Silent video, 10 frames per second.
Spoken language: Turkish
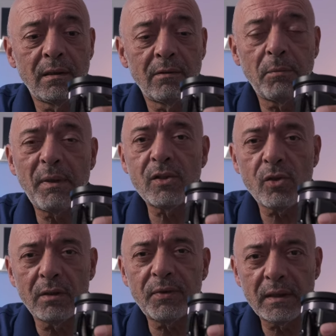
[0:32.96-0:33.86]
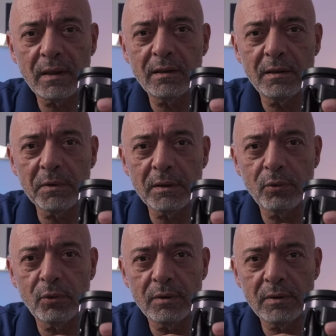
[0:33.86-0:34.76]
Ve ben sonra fark ettim ki
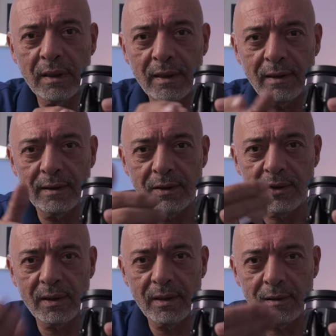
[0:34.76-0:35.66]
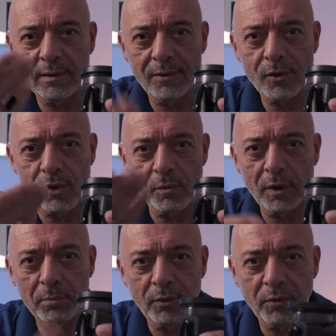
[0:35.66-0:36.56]
bu daha işte sözüm
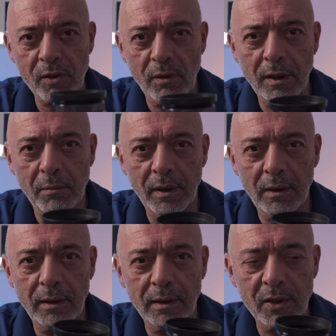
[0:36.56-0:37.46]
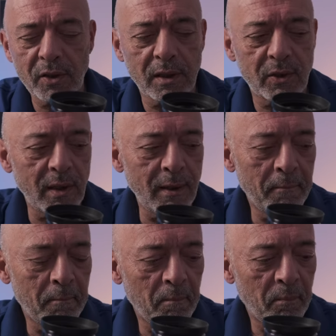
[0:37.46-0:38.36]
ona profesyonel kameralara geçtikçe
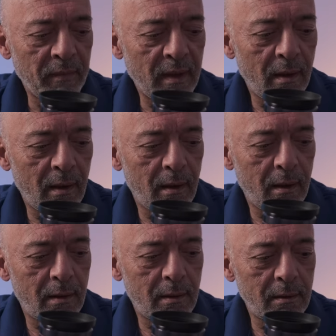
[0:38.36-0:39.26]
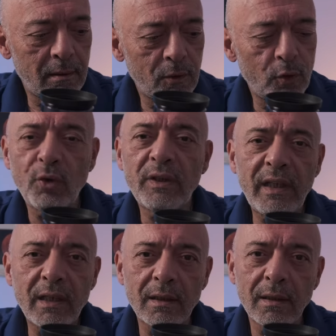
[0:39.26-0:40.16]

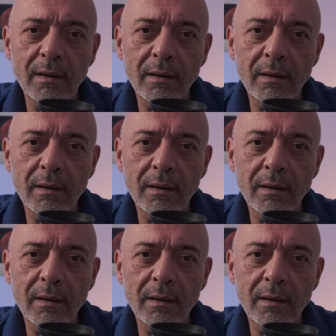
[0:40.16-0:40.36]
gündelik